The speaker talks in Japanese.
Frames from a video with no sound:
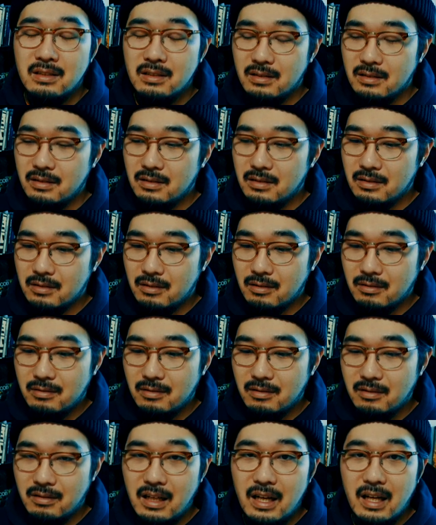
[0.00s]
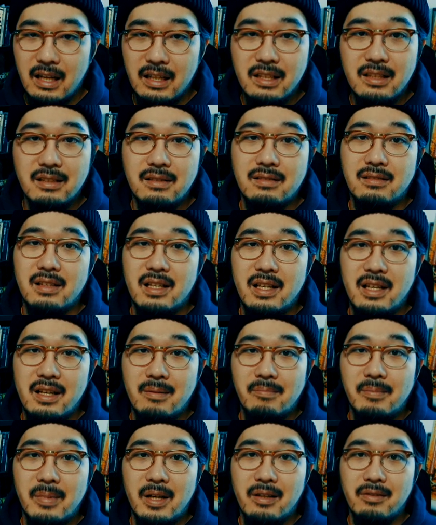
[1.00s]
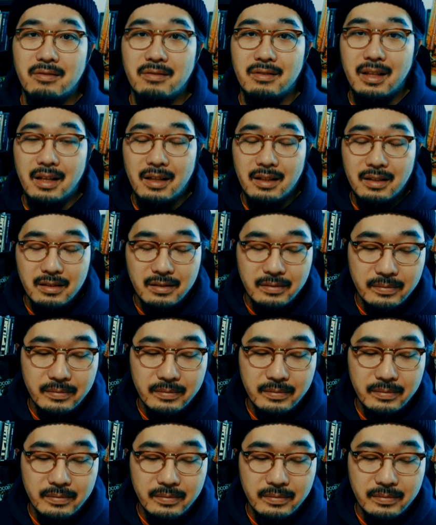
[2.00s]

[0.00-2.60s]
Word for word: ていう、うん、ところがいいですね。やっぱああいうのね。